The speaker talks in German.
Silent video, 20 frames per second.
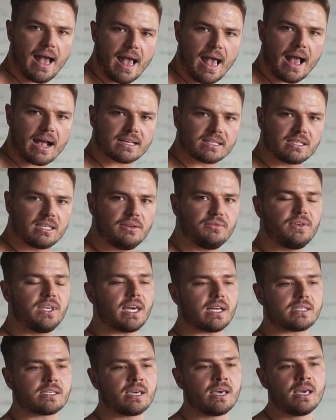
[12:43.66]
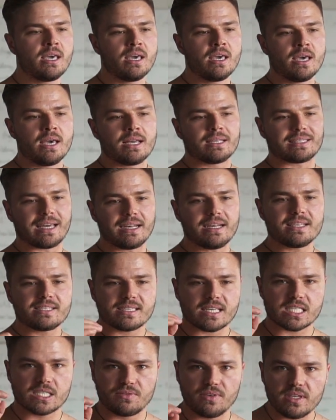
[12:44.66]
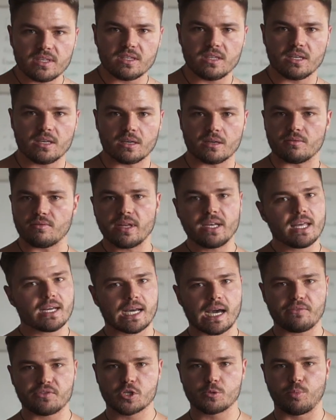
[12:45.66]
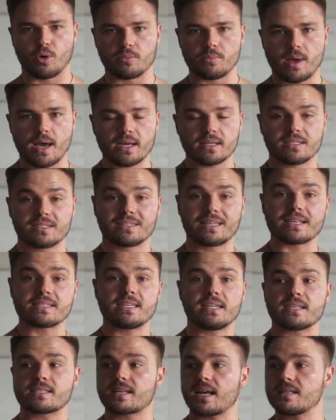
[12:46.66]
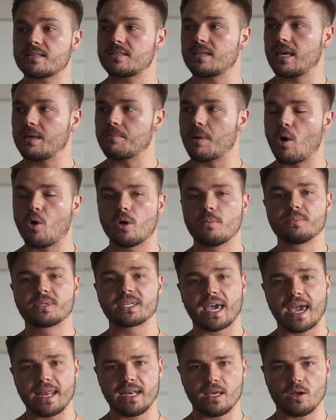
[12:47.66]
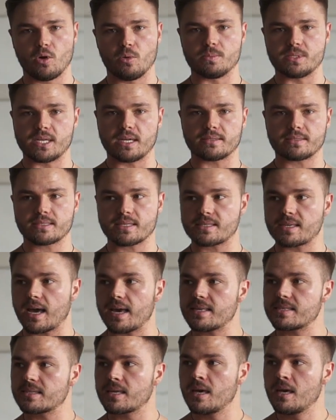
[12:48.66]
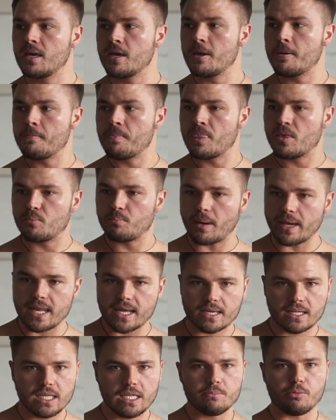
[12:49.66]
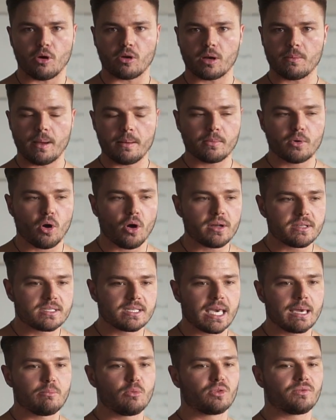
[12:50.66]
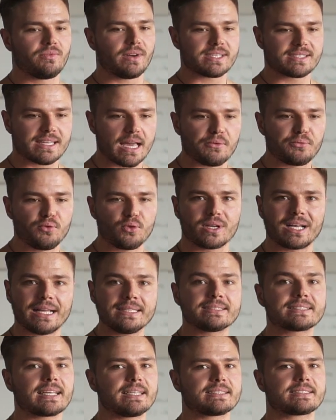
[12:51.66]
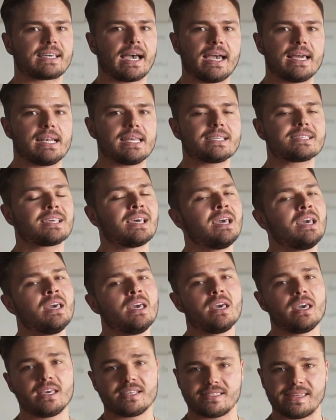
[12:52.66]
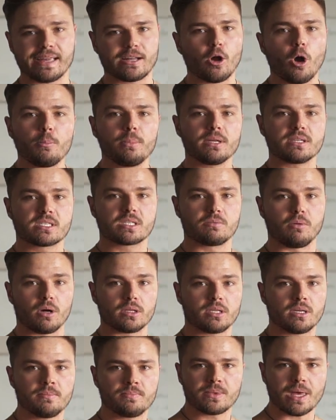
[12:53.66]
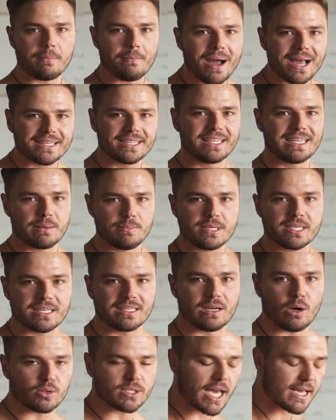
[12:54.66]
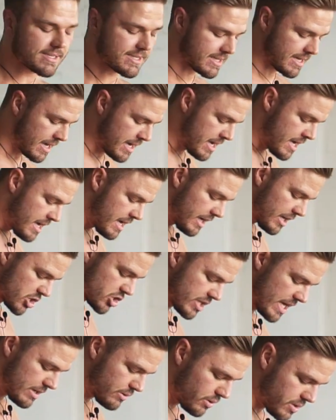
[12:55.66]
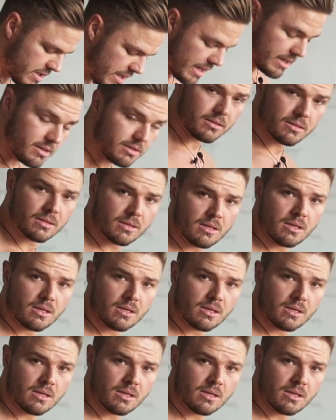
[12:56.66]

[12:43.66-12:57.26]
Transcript: aktiviert, dann ist das Wichtige, wenn ihr Kraftsport macht, dass ihr das Ganze eben auch im Training umsetzt. Das heißt, bei der Kniebeuge, beim Kreuzheben und was dafür ganz, ganz geil ist, ist der Goblet Squat. Da macht ihr nämlich genau das. Ihr stellt euch hin,